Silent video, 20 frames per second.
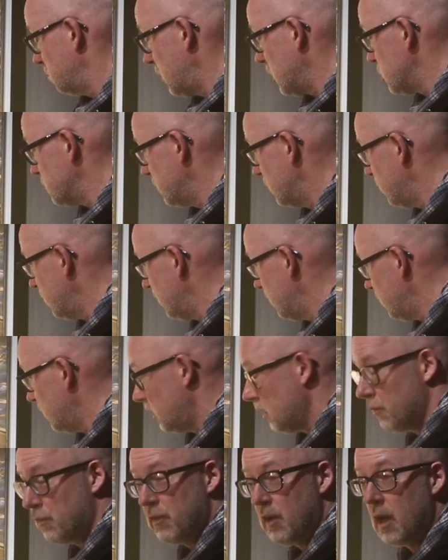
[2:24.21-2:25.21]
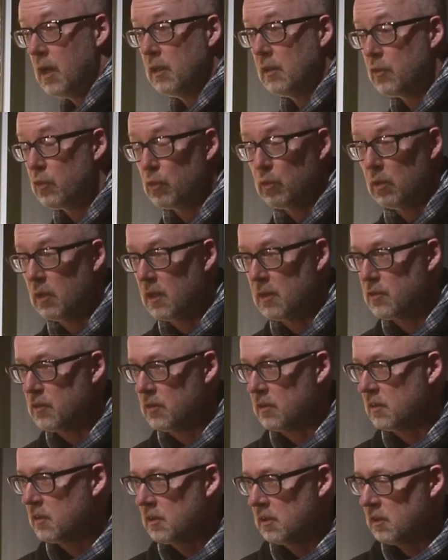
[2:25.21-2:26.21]
beispielsweise hier fallen zu
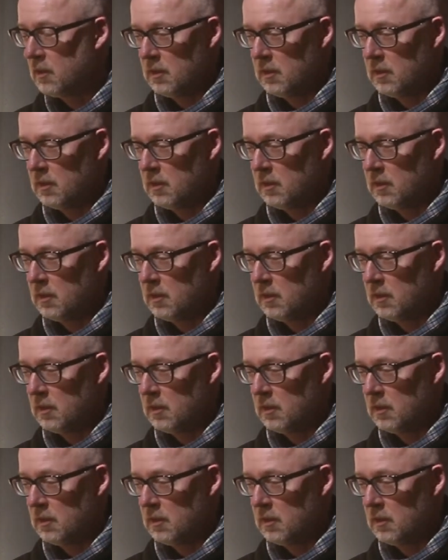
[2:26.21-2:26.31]
lassen.